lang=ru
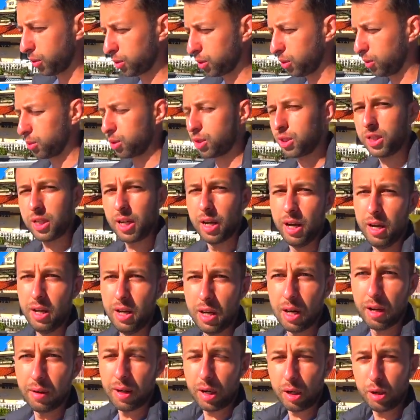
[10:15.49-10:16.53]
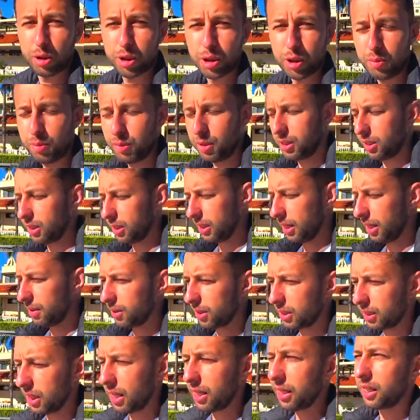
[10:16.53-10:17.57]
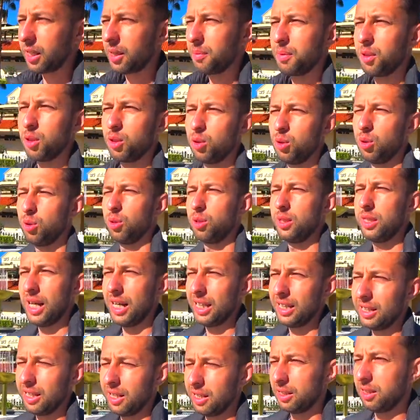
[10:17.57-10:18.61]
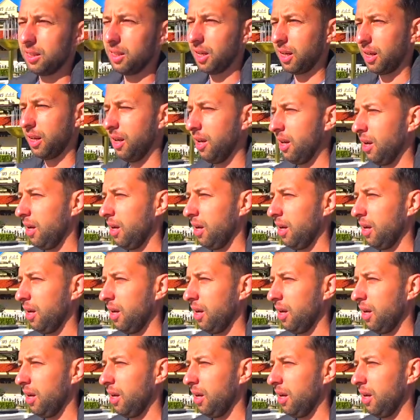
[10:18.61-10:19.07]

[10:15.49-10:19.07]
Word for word: в том числе в хорошем месте, я всегда рекомендую данный отель.